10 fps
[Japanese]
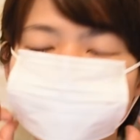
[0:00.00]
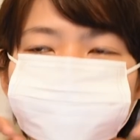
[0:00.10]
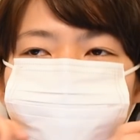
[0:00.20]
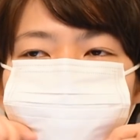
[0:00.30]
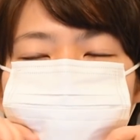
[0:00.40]

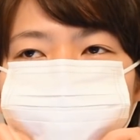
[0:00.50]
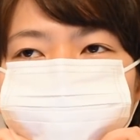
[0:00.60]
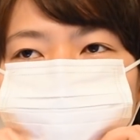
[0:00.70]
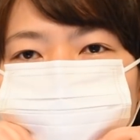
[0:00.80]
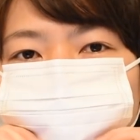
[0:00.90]
に使
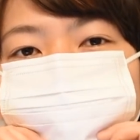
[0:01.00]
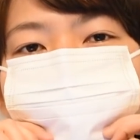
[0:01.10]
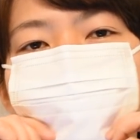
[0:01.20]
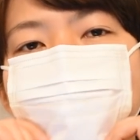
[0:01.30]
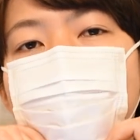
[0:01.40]
う時
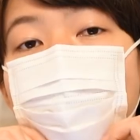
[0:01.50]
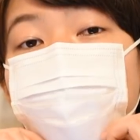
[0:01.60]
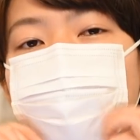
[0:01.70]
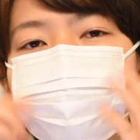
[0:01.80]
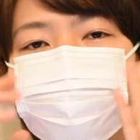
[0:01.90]
は
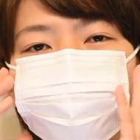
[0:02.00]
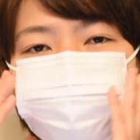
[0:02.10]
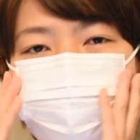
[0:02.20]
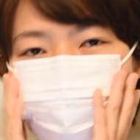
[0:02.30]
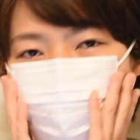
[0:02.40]
Japanese
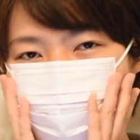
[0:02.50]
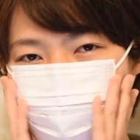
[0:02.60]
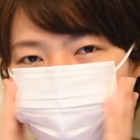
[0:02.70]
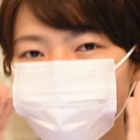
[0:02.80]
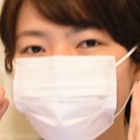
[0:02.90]
face
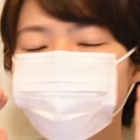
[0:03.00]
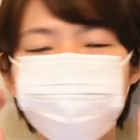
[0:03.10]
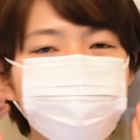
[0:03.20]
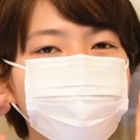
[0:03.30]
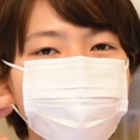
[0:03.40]
mask という
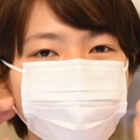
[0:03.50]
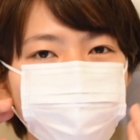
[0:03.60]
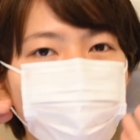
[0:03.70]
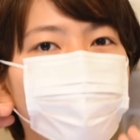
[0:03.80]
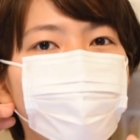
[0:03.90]
言い方
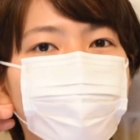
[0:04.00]
も